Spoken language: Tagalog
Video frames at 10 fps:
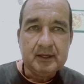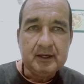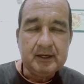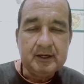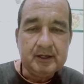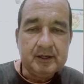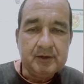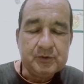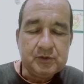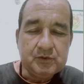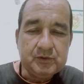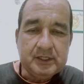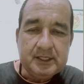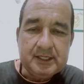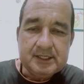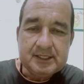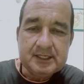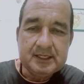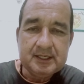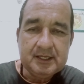uh,
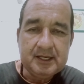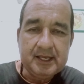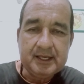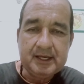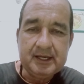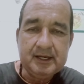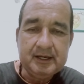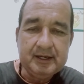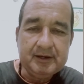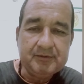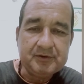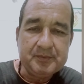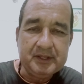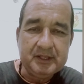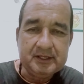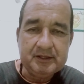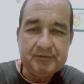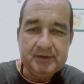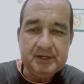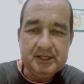opportunities like uh, fermenting the
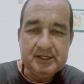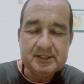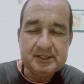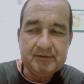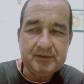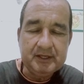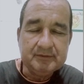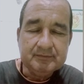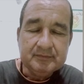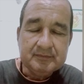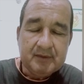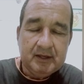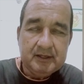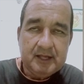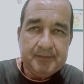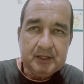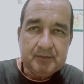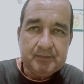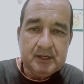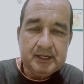feed, something dapat
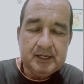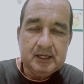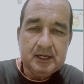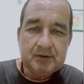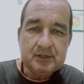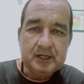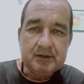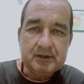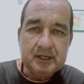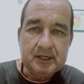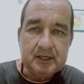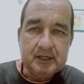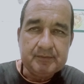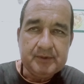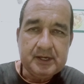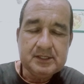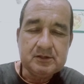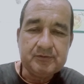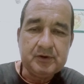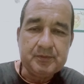pagka nagkaroon tayo ng uh, process
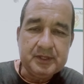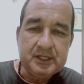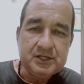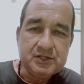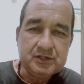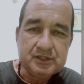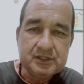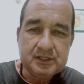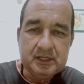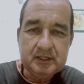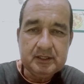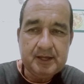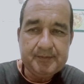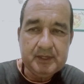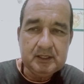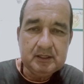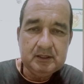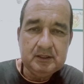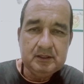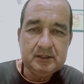of fermentations, uh, dapat
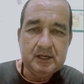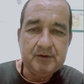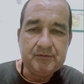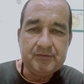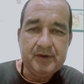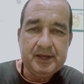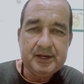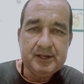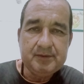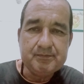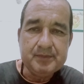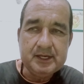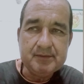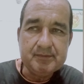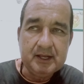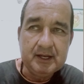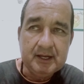ah. on a very minimal